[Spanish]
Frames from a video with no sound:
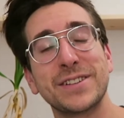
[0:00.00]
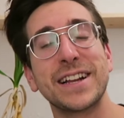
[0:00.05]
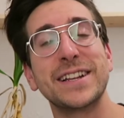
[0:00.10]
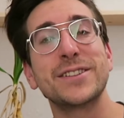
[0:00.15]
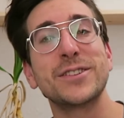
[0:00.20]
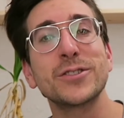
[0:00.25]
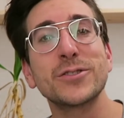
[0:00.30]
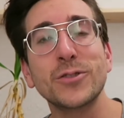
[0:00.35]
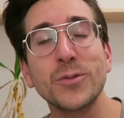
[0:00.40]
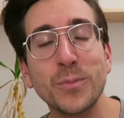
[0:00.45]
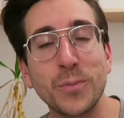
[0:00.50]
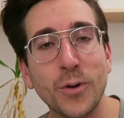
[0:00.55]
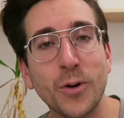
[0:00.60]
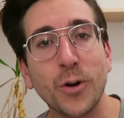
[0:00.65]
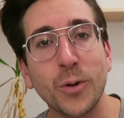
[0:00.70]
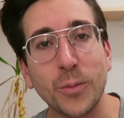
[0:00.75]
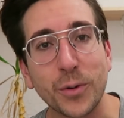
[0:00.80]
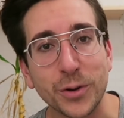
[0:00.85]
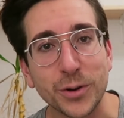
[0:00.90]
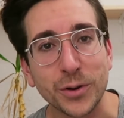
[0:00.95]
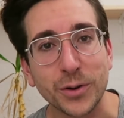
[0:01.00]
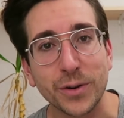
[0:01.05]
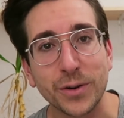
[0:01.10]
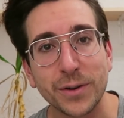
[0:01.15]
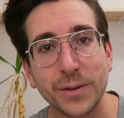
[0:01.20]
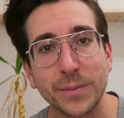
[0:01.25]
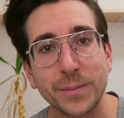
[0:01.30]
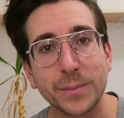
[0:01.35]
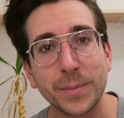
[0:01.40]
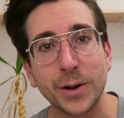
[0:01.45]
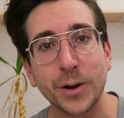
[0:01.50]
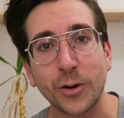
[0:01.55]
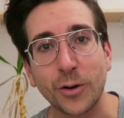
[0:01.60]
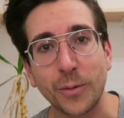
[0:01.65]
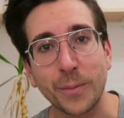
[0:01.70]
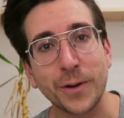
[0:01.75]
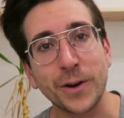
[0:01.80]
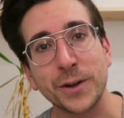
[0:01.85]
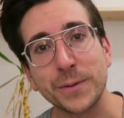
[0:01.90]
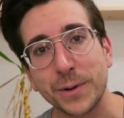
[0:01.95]
o sea, el tío es un poco como yo, pero
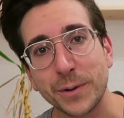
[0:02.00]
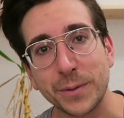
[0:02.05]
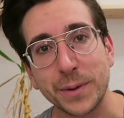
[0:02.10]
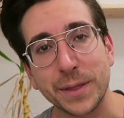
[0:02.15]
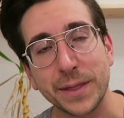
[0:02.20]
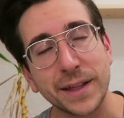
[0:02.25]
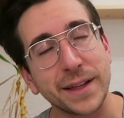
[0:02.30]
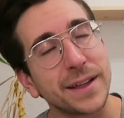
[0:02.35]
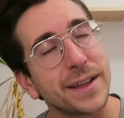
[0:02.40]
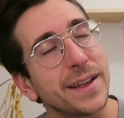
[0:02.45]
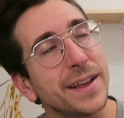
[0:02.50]
con menos vergüenza.